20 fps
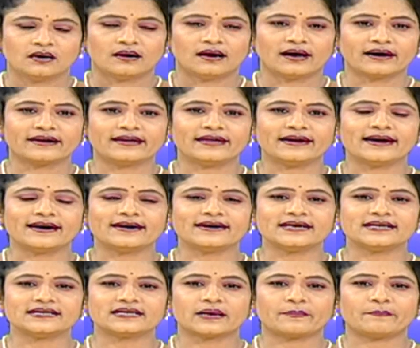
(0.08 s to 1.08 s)

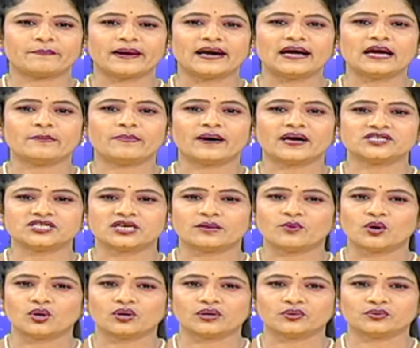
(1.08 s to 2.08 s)
అక్కినేని ఇంట పెళ్లి
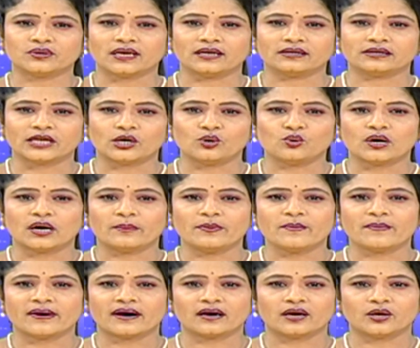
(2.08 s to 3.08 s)
బాజా మోగనుంది తెలుగు
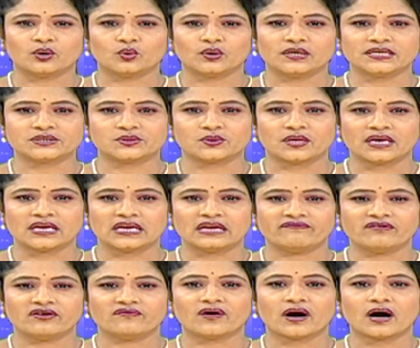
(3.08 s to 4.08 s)
అభిమానులను ఊరిస్తున్న
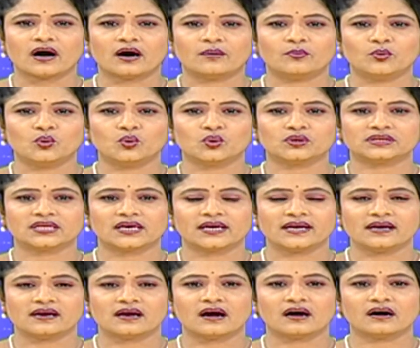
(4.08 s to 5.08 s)
ఈ వివాహ
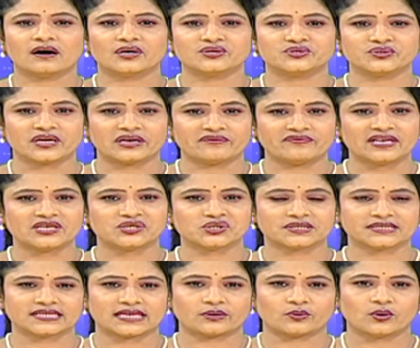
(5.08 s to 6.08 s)
ముహూర్తాన్ని నాగార్జున రివీల్
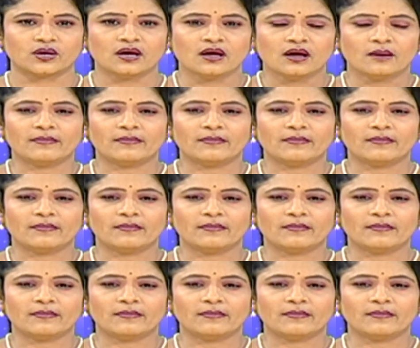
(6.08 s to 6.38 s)
చేశారు